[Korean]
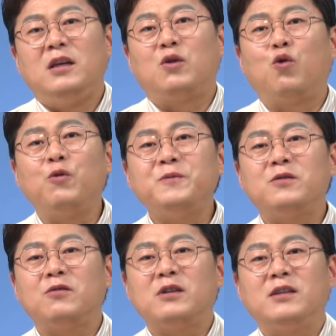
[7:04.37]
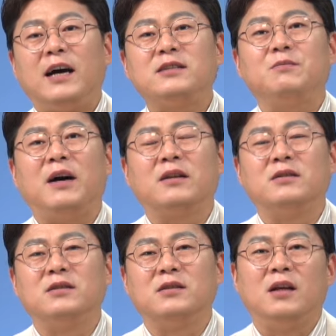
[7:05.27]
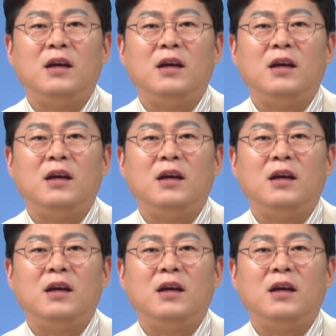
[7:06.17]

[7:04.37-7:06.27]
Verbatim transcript: 이 고급스럽긴 하지만은